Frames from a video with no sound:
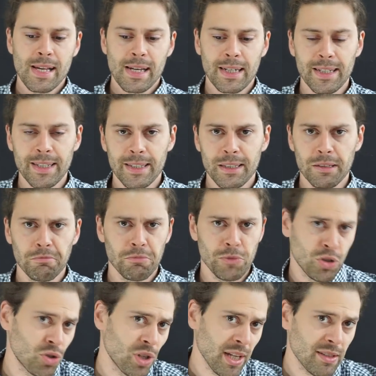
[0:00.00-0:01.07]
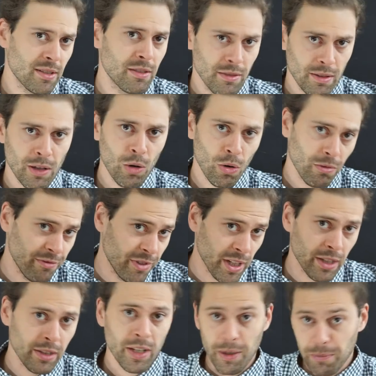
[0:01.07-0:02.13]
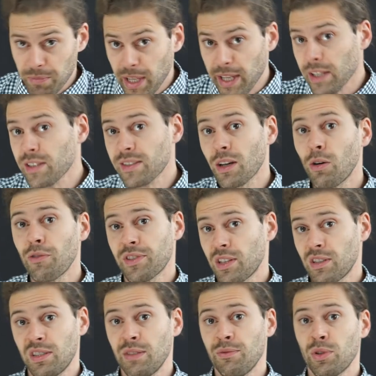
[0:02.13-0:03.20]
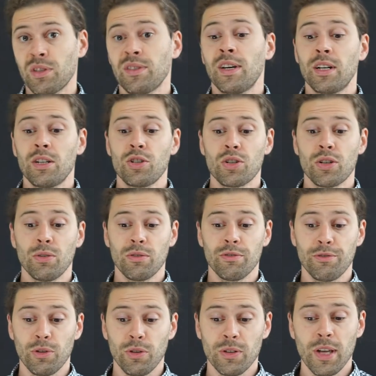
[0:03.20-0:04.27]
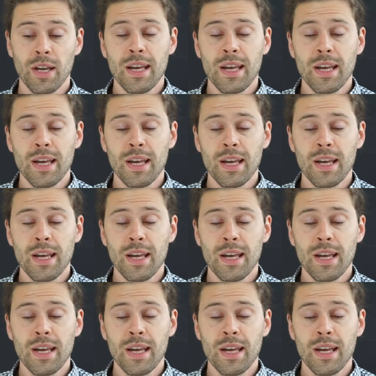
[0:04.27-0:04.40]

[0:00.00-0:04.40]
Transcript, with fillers: Äh, nicht zuletzt auch wegen ja, Nagels Aufsatz, den wir uns hier anschauen wollen.